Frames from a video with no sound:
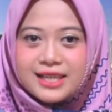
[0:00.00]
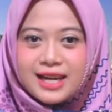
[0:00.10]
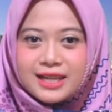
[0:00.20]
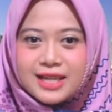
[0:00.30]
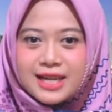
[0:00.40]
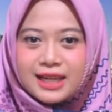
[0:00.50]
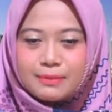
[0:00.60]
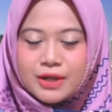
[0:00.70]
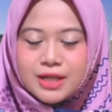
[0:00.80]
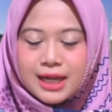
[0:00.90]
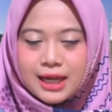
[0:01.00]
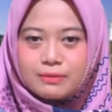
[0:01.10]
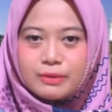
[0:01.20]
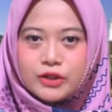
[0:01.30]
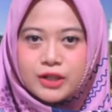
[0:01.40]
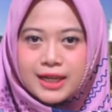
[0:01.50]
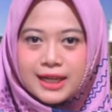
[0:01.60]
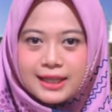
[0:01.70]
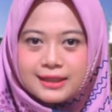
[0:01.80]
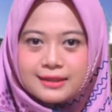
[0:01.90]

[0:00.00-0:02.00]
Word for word: yang sangat meresahkan masyarakat.